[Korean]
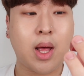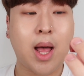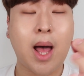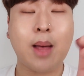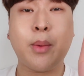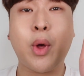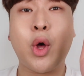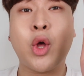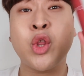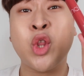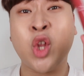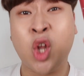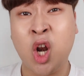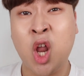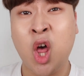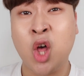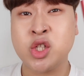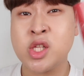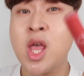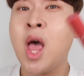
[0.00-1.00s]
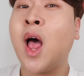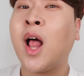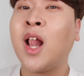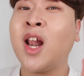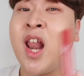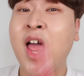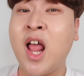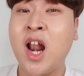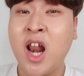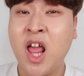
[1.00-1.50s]
아몬드 러브
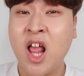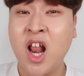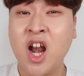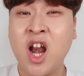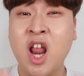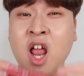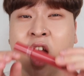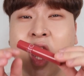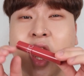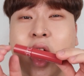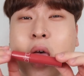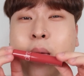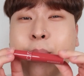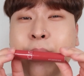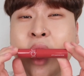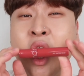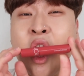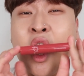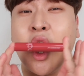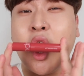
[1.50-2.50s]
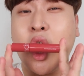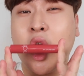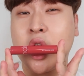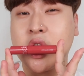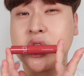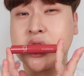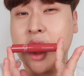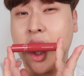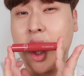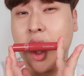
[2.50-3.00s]
랄랄라 러비앙 러브